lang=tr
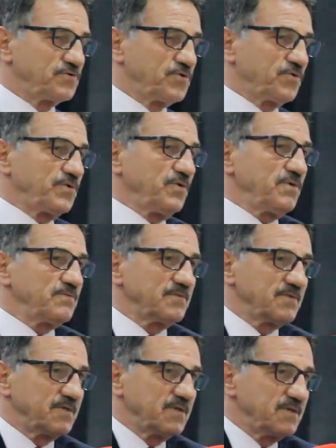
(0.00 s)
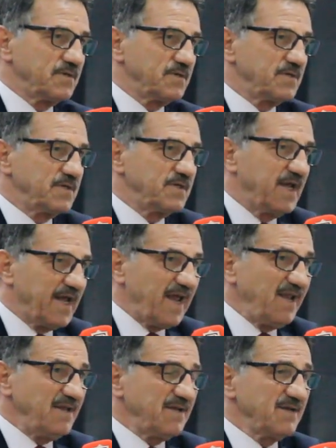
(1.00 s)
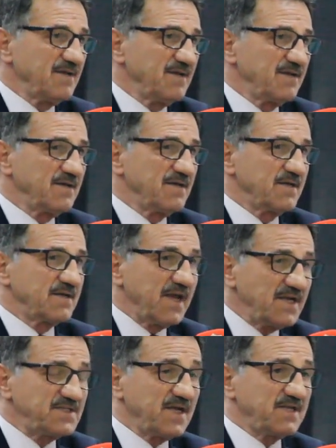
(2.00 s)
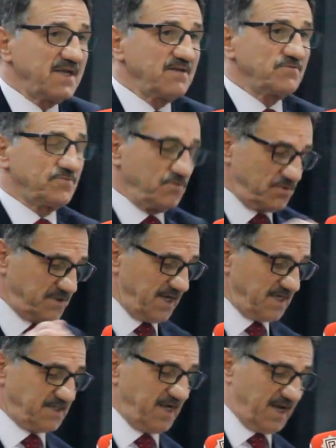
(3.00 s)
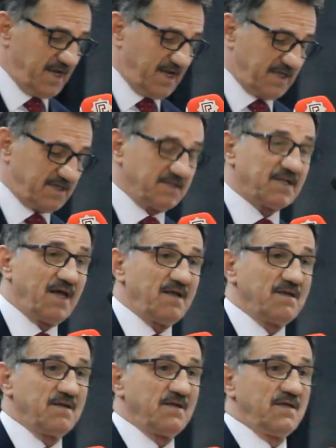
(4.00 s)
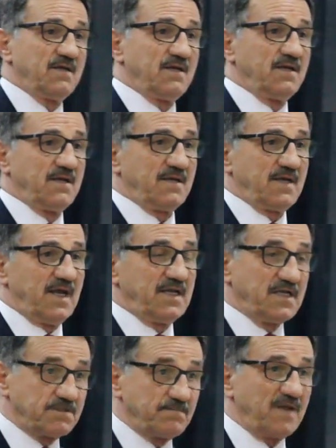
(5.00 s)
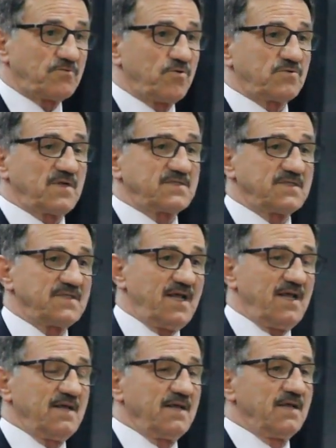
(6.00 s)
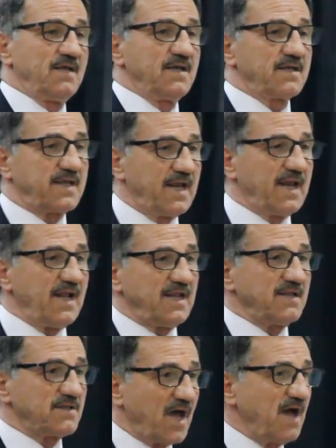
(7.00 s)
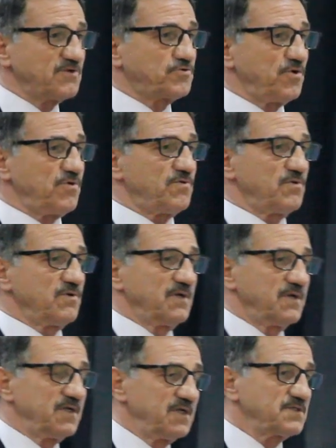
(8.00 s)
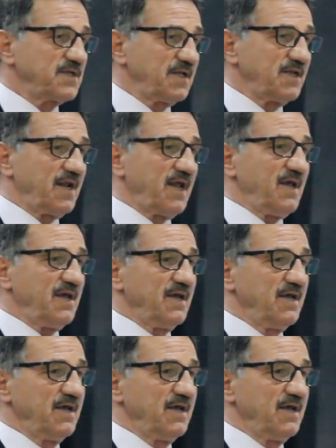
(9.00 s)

Çünkü yerel gerçekten Türk siyasi hayatında yani hizmet noktasında genelden daha çok insanlara